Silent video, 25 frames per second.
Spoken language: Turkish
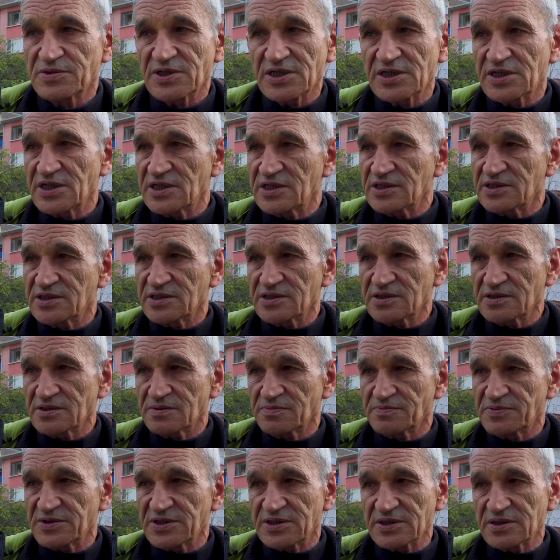bilgilidir,
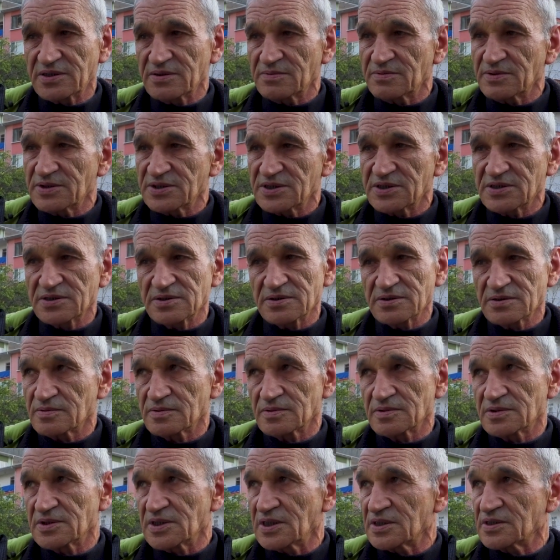birikimlidir.
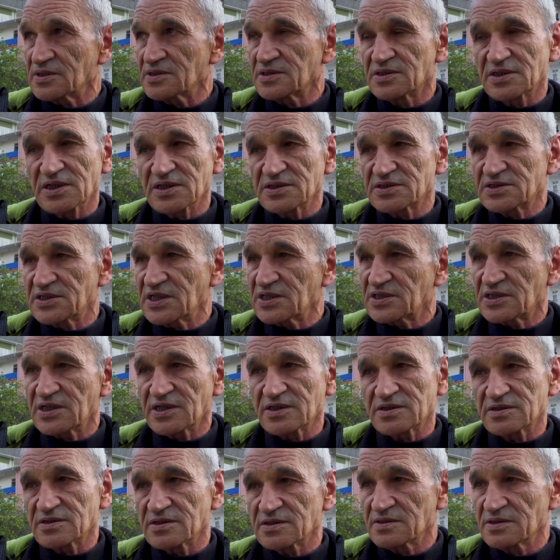Yani
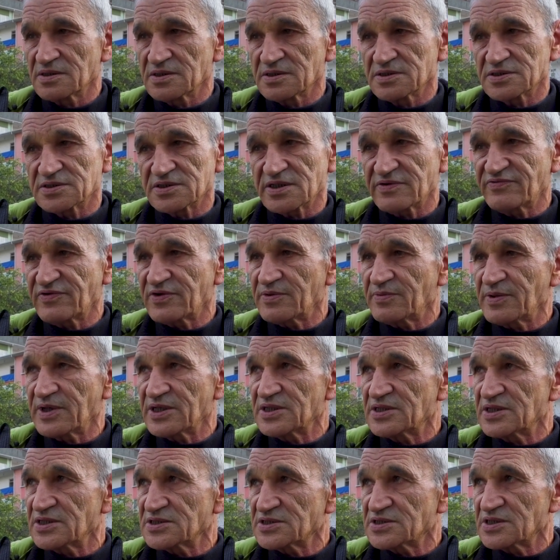destekler. Zafer
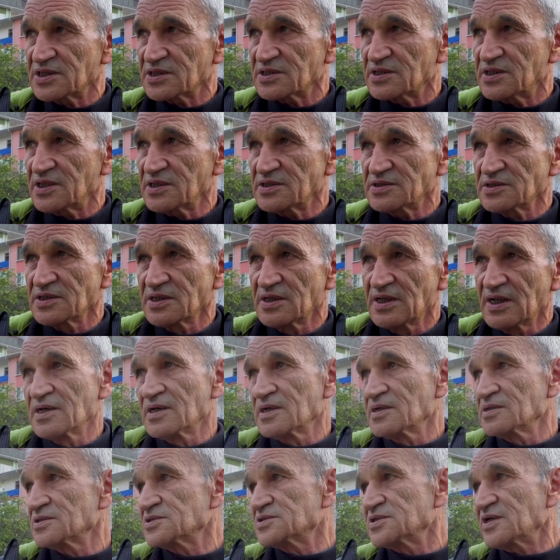Bey'i destekler.
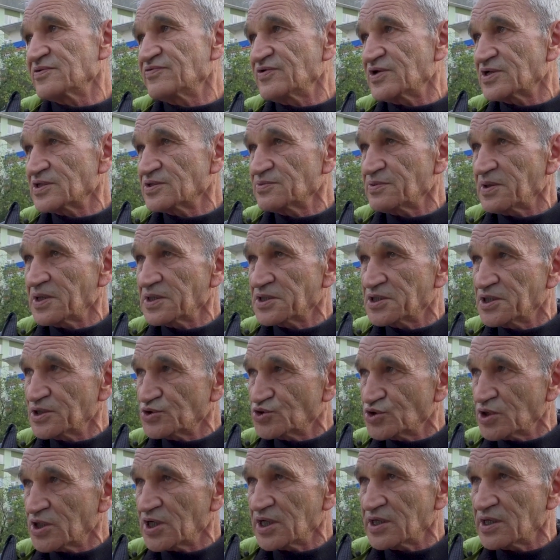Zafer Bey
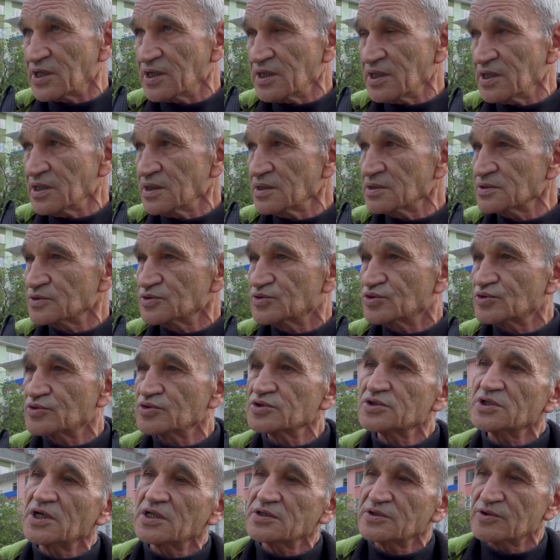Keçiören'e
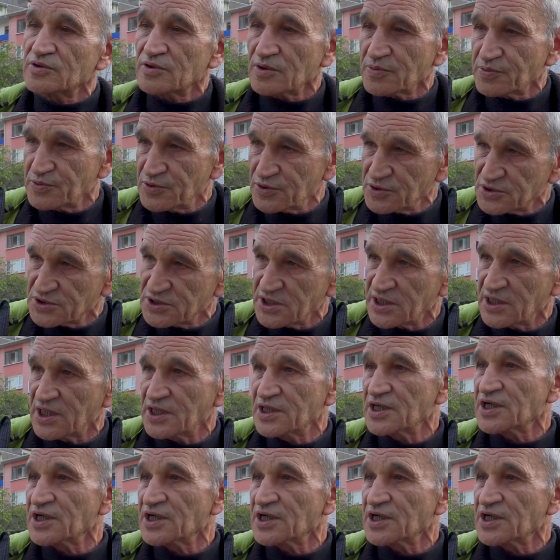Turgut Altınok Büyükşehir'e